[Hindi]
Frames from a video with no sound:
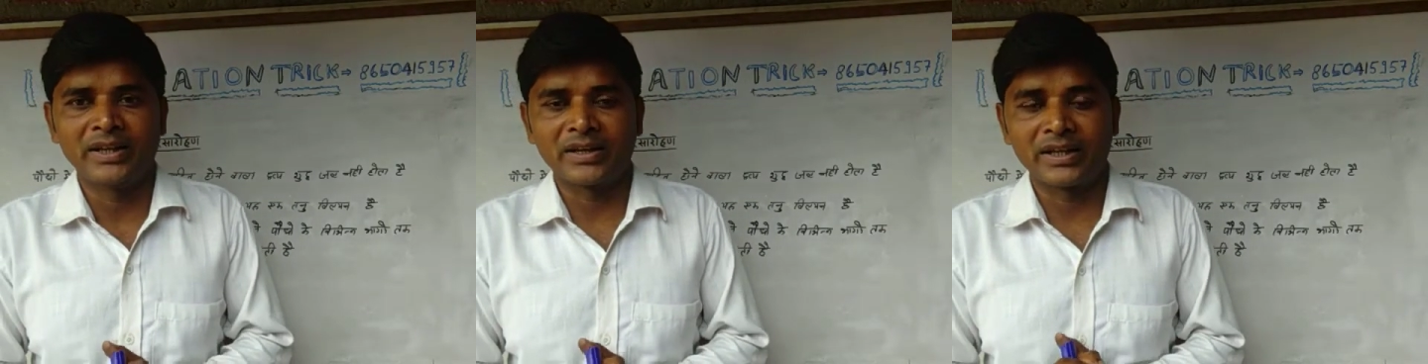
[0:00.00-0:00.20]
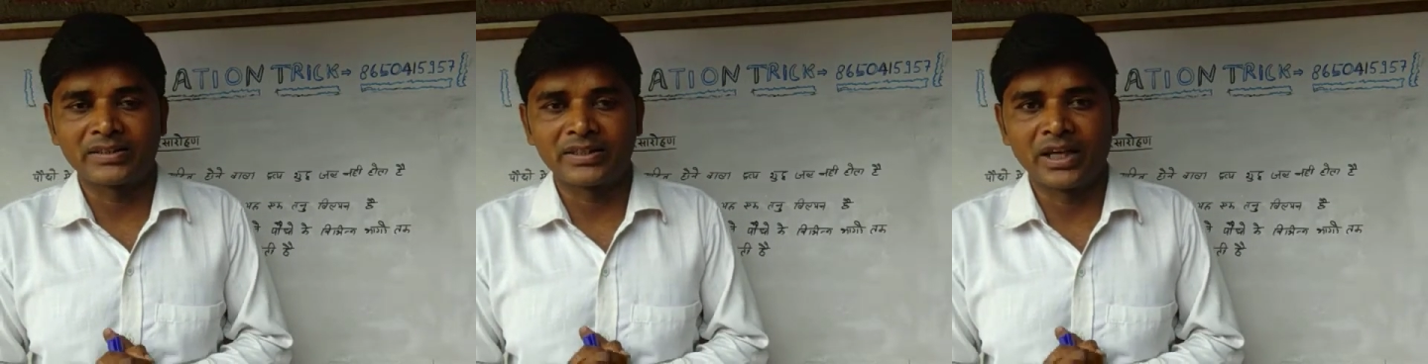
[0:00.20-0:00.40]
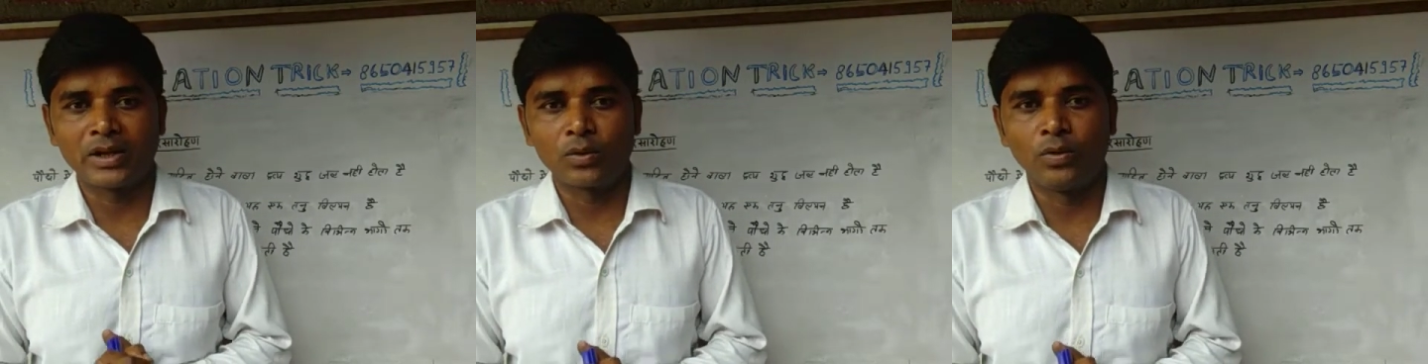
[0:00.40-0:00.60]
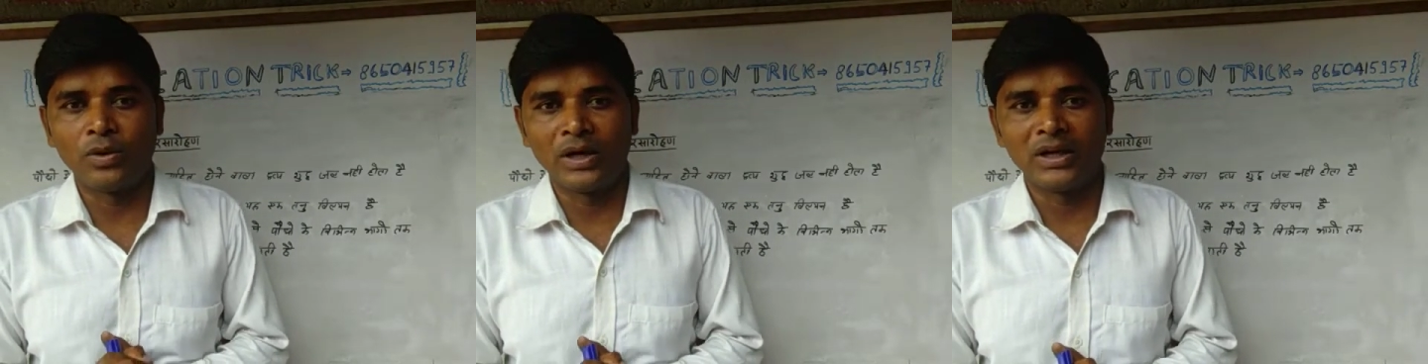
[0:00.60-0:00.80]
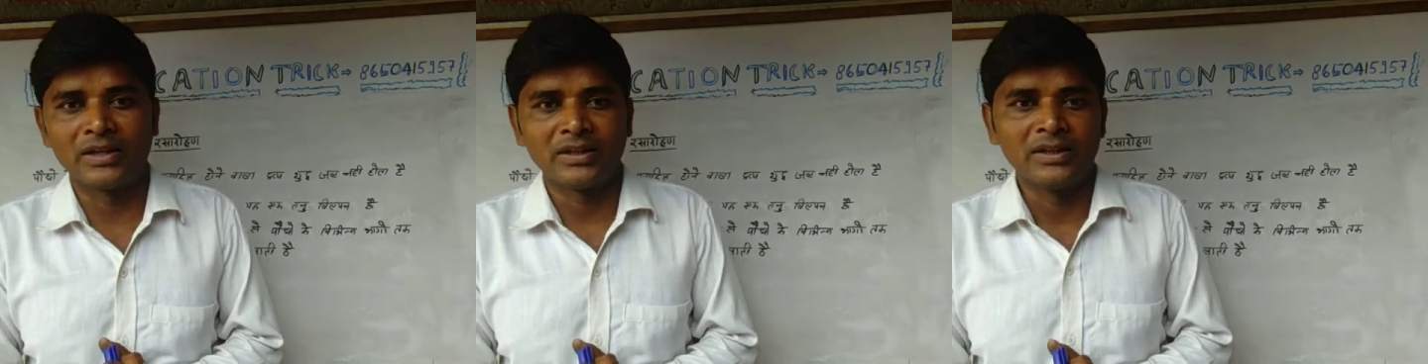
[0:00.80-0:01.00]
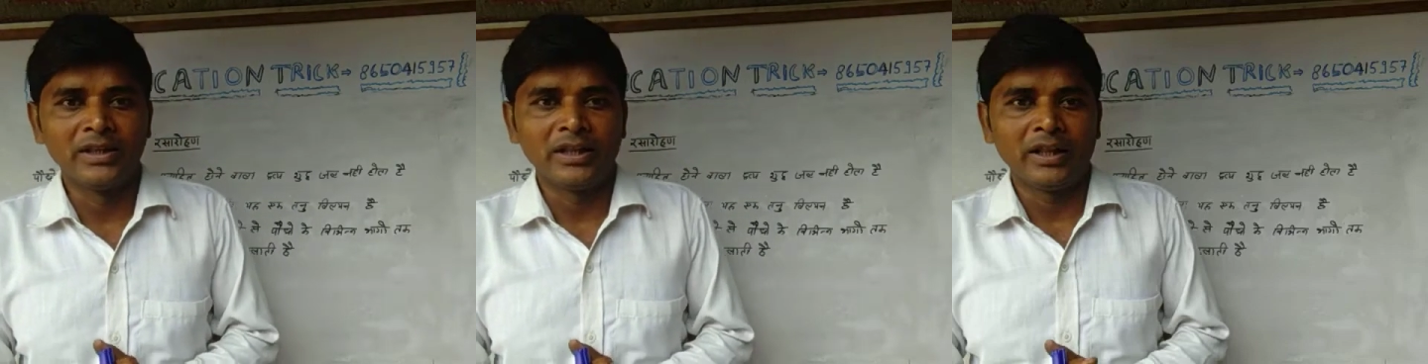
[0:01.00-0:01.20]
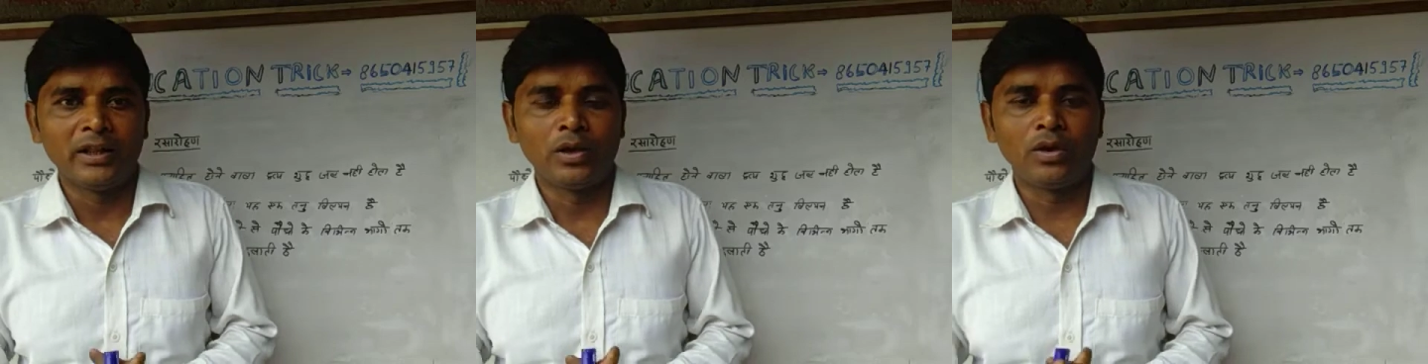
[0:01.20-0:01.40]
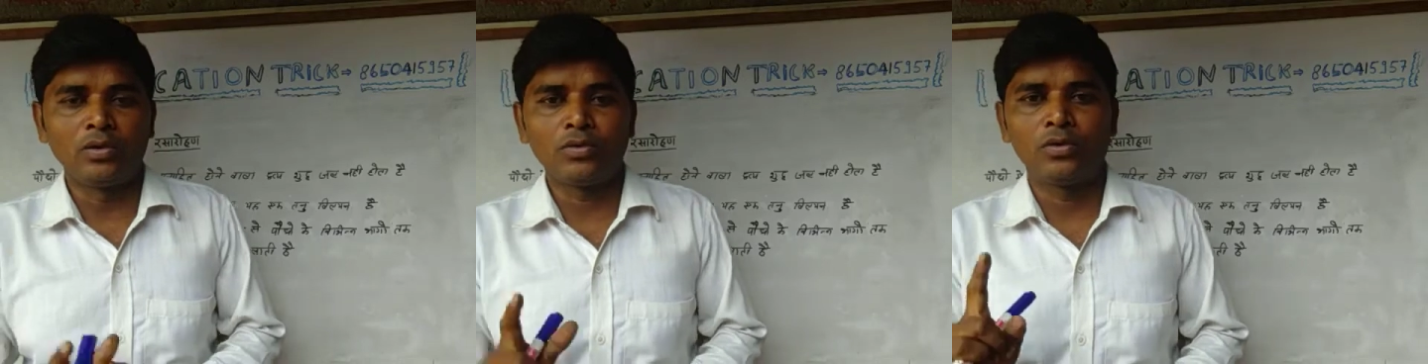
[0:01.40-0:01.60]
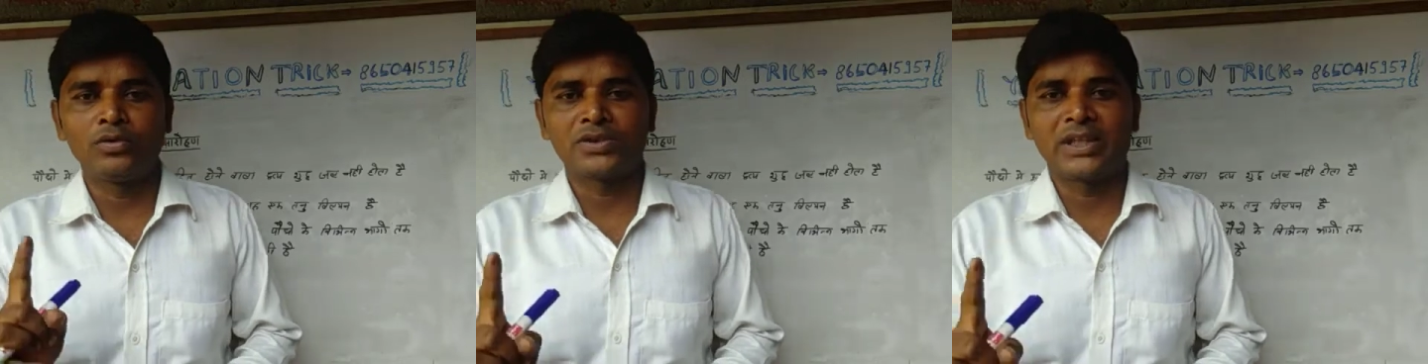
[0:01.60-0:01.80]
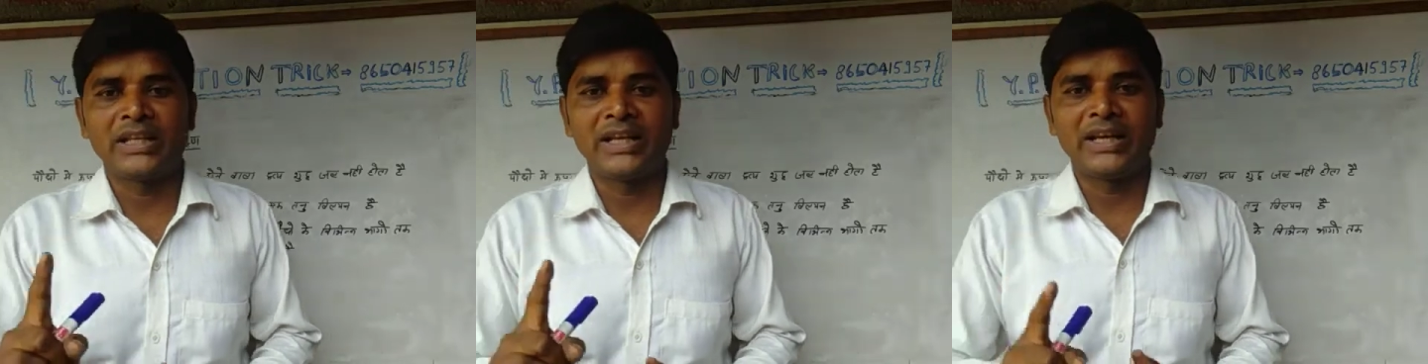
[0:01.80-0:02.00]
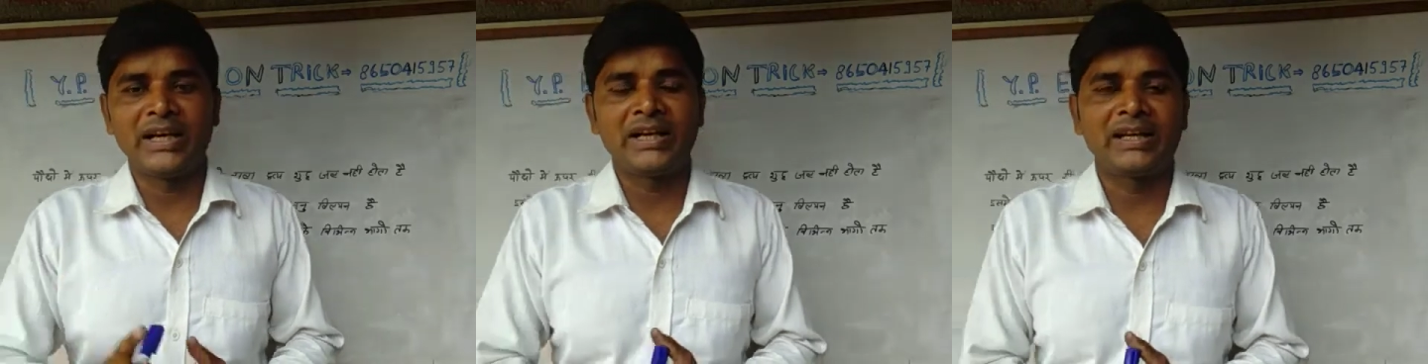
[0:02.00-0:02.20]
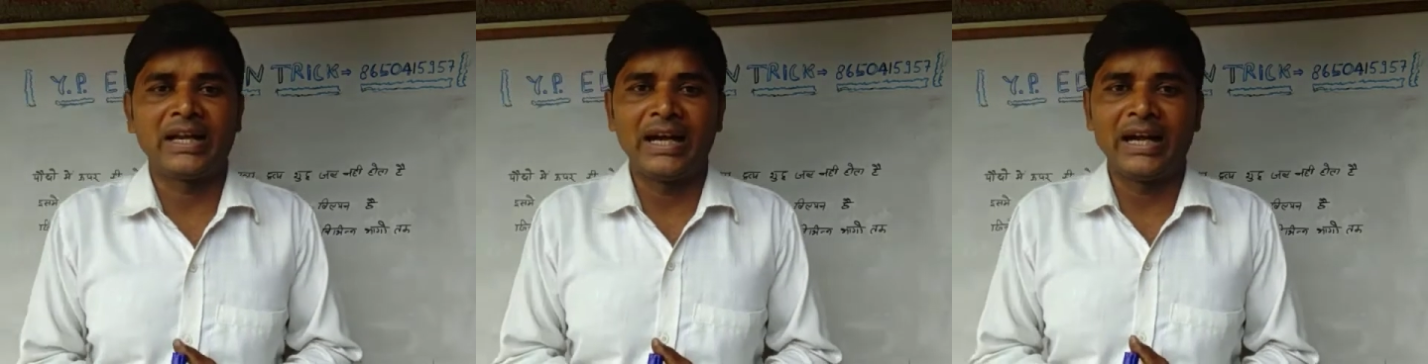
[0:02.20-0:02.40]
रसारोहण लॉन्ग क्वेश्चन है अगर